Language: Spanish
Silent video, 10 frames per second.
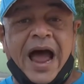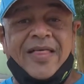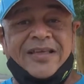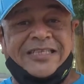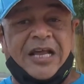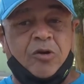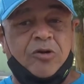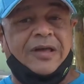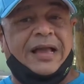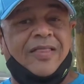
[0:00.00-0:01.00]
al
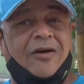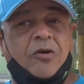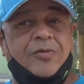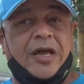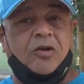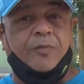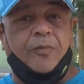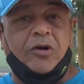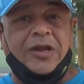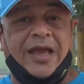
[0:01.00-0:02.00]
desarrollo de cada gobierno
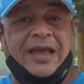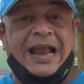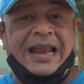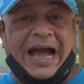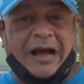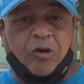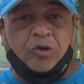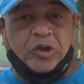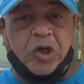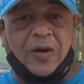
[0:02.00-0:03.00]
porque la
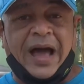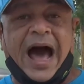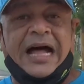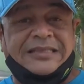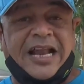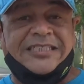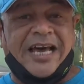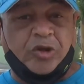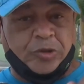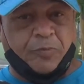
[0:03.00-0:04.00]
corrupción atrasa
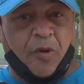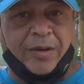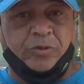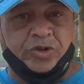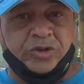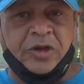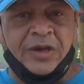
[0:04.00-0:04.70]
a los pueblos.